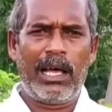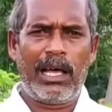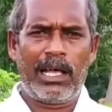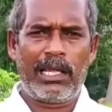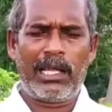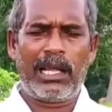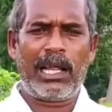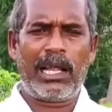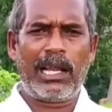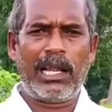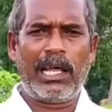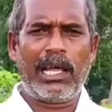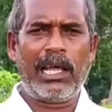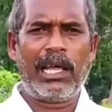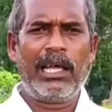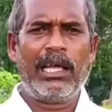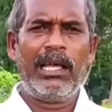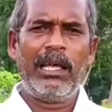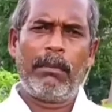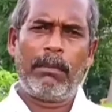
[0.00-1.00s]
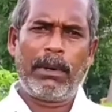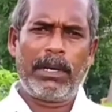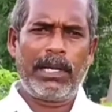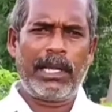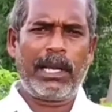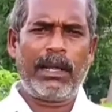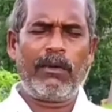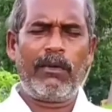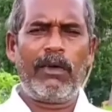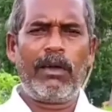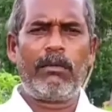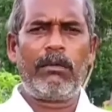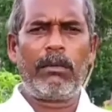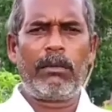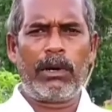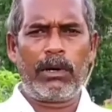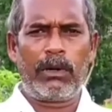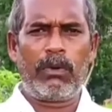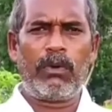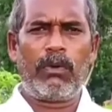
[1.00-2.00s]
அதனால் இப்போ நிலவு வேம்பை
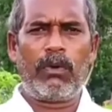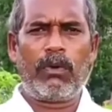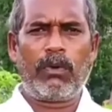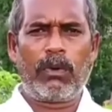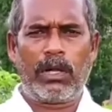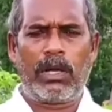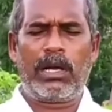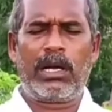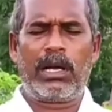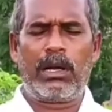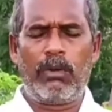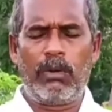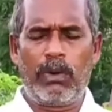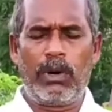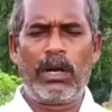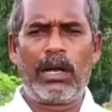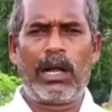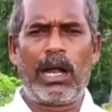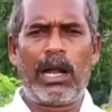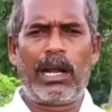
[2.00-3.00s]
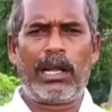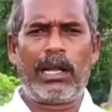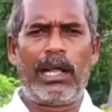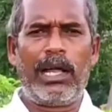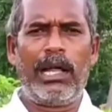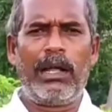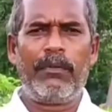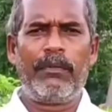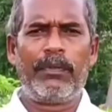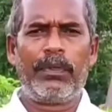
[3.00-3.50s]
மட்டும் உங்கள் கூட உங்களுக்கு காட்டுறேன்